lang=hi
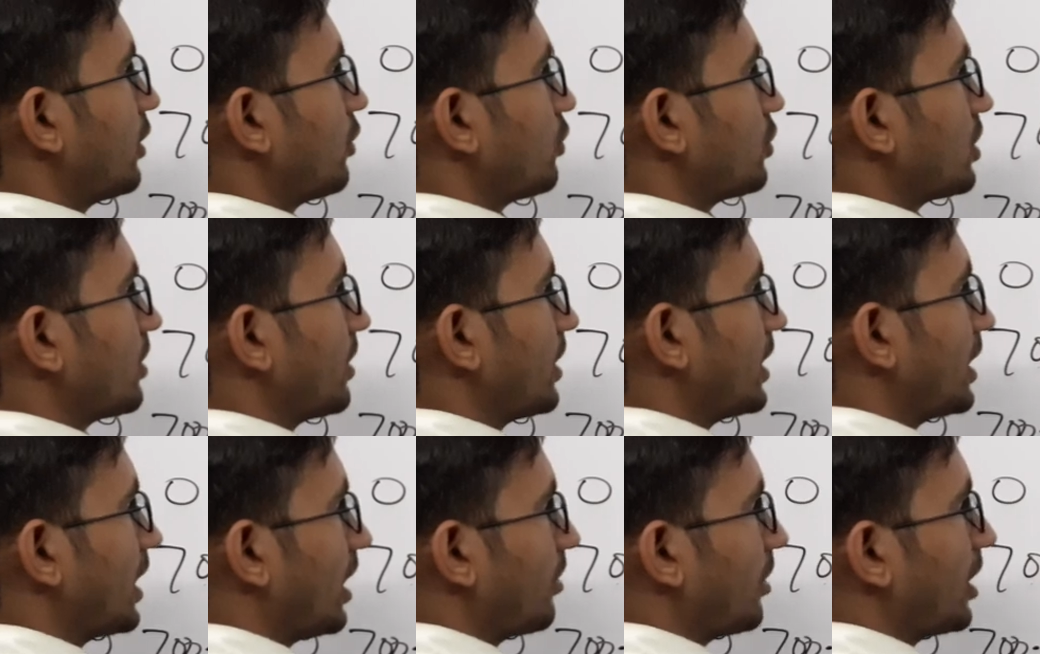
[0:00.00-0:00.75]
टू
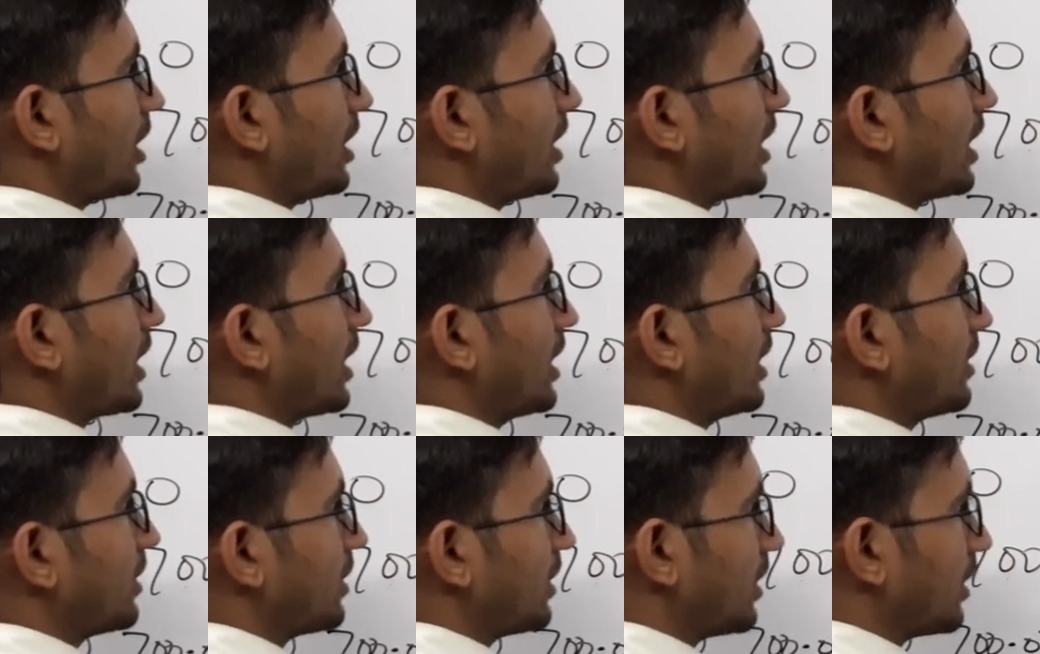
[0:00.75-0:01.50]
सेवेंटी नाइन मैंने लिया
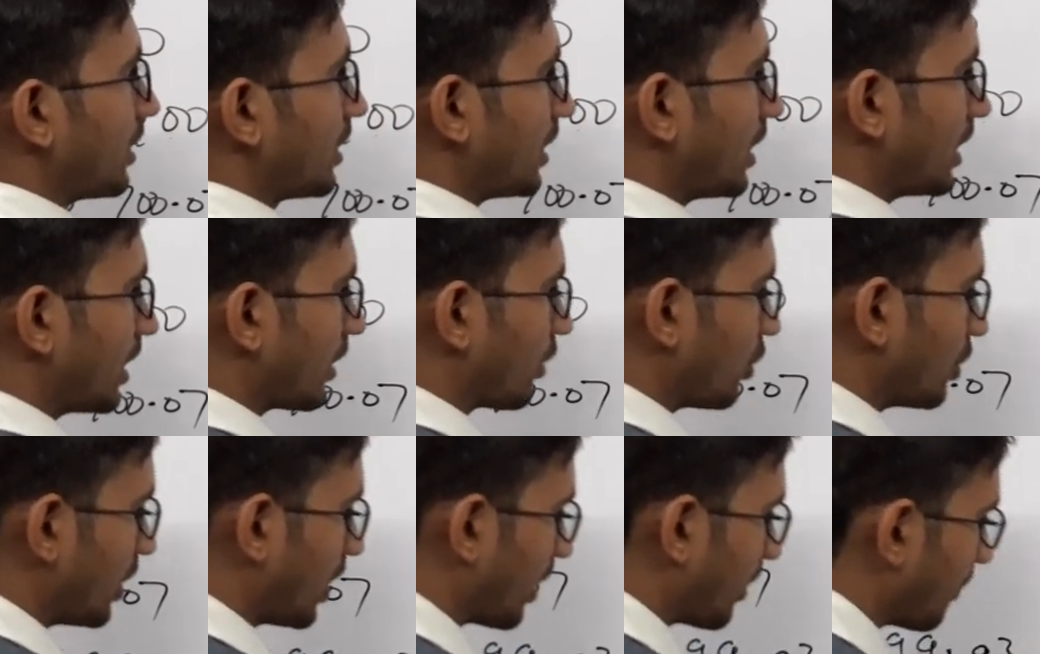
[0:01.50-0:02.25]
था ये
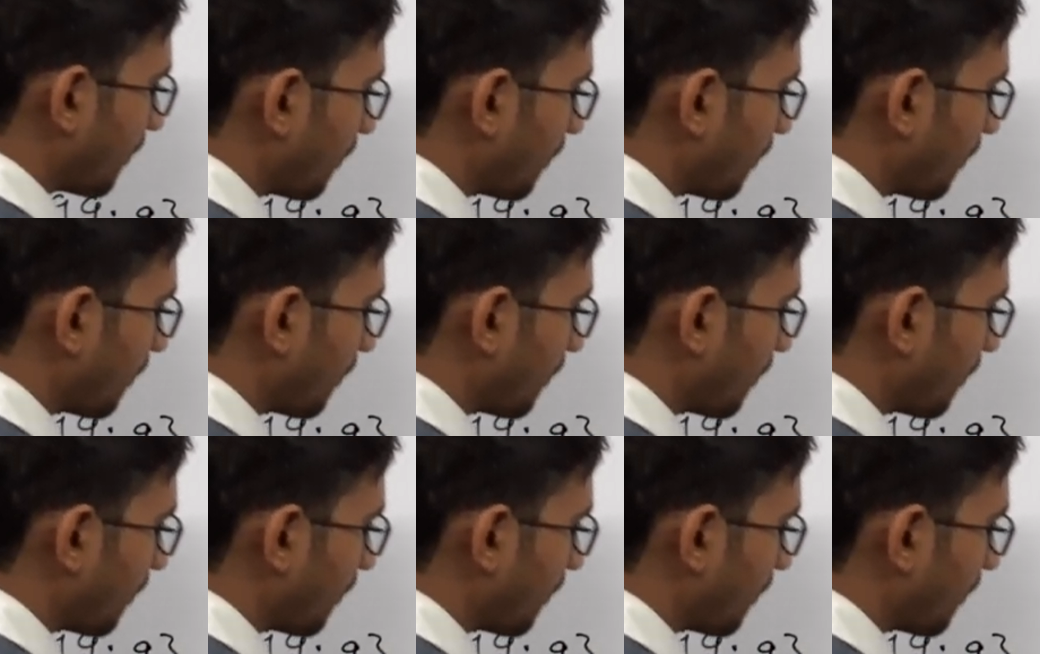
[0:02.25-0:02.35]
देखो इधर